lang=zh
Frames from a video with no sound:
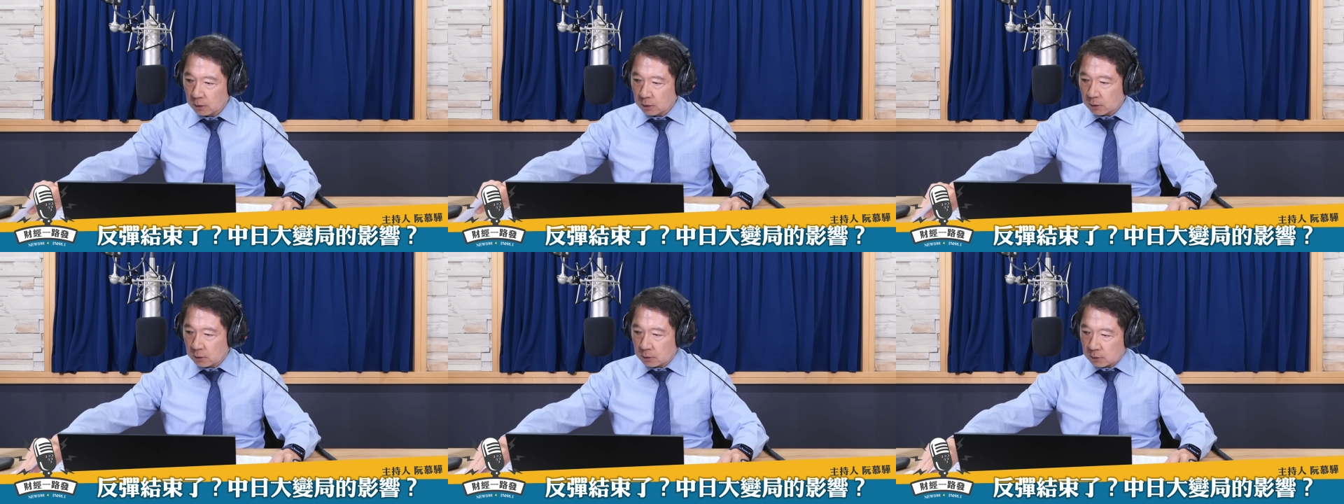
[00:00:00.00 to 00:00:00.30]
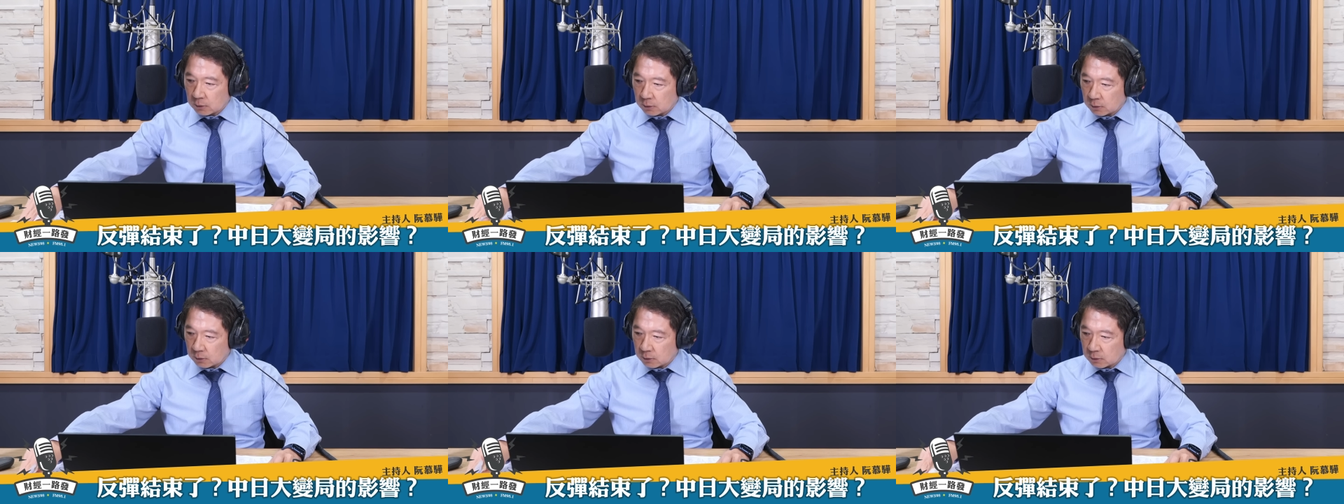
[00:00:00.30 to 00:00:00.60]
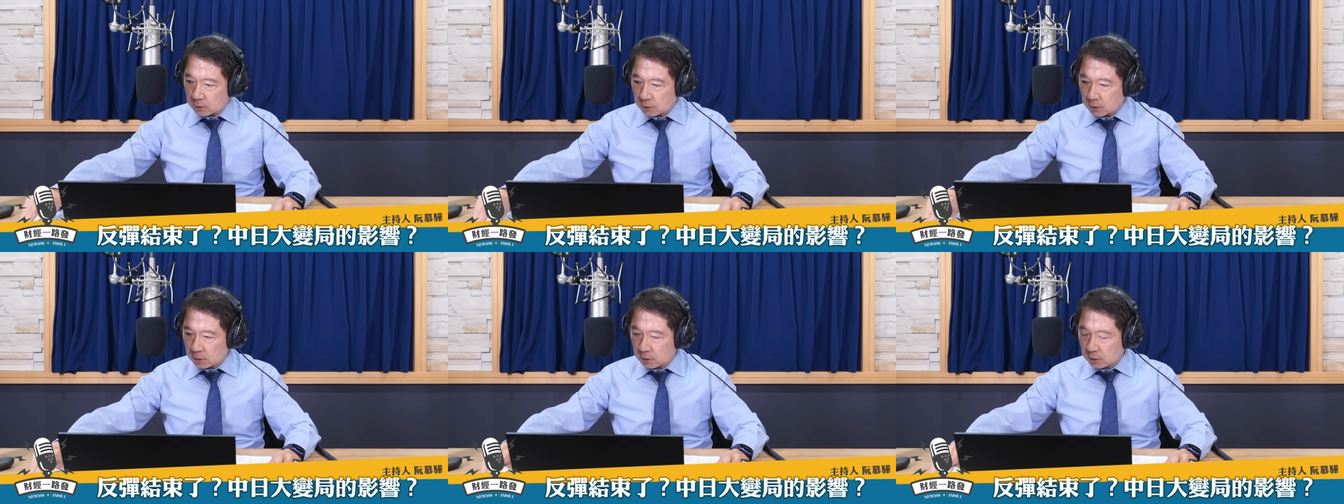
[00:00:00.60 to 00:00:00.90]
呃，
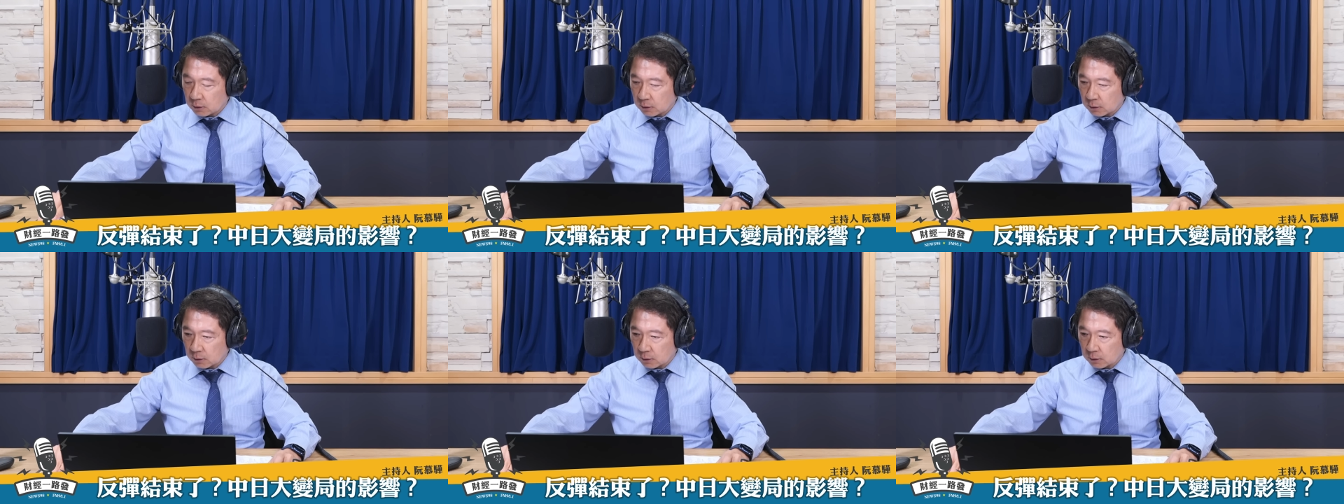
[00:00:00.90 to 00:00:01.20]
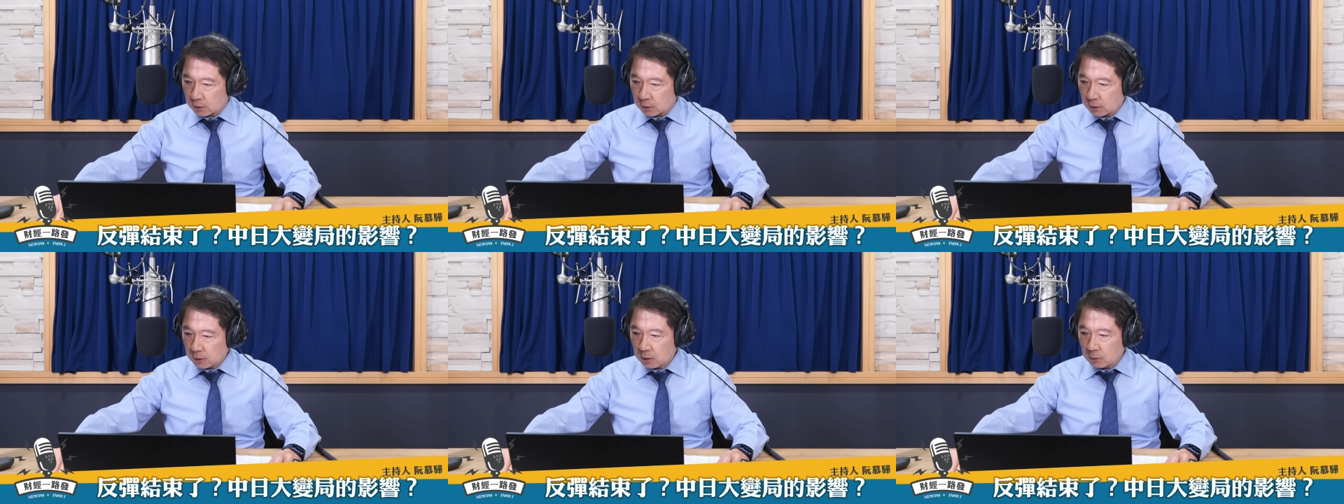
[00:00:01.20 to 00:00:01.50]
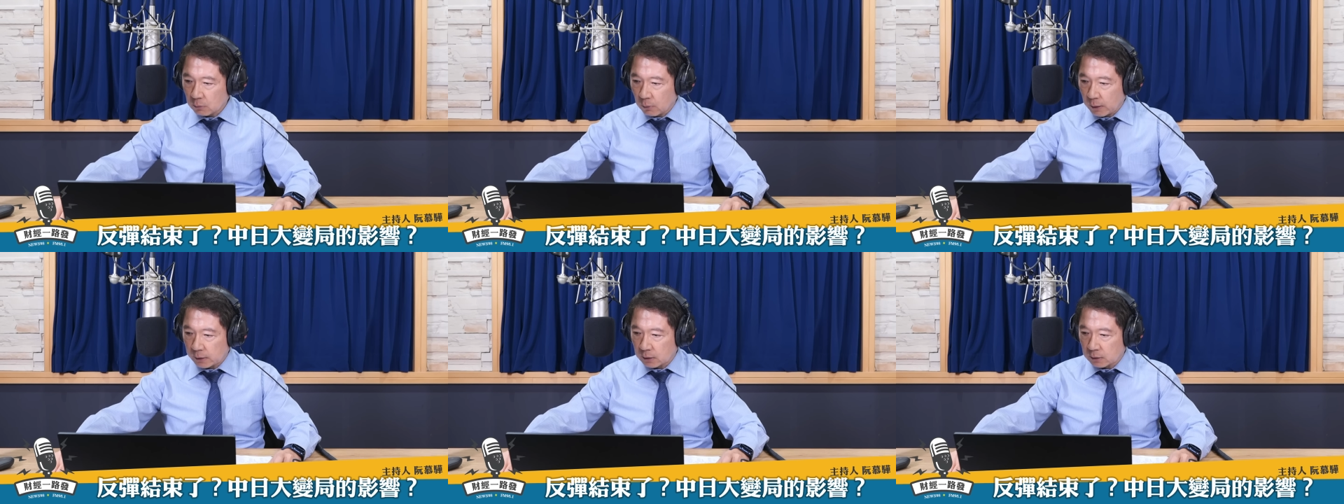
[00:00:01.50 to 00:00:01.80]
是一个意
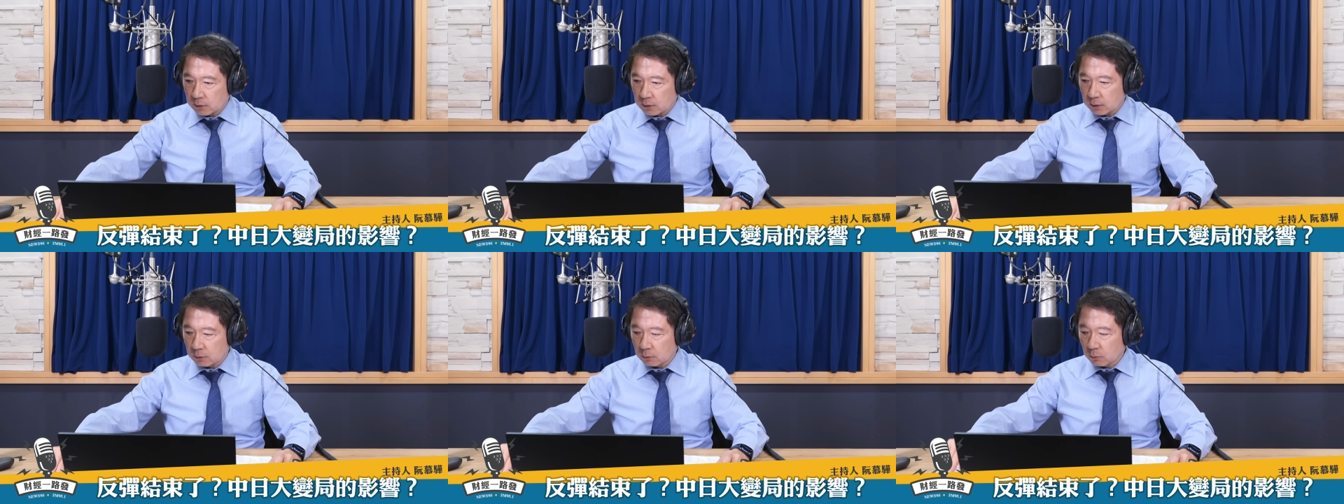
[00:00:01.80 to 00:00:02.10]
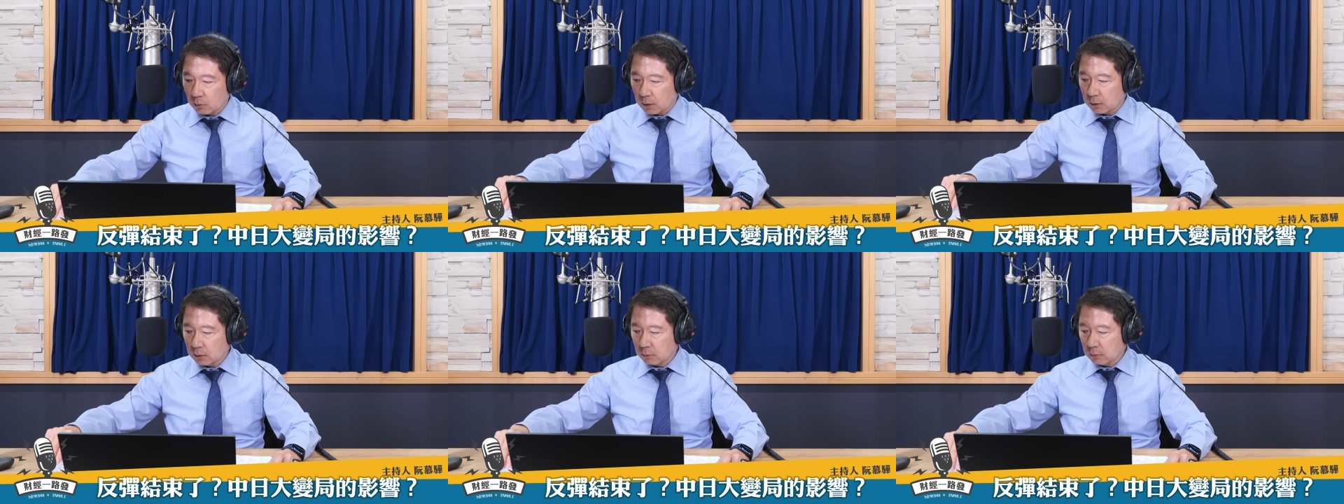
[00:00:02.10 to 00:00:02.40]
外的情况，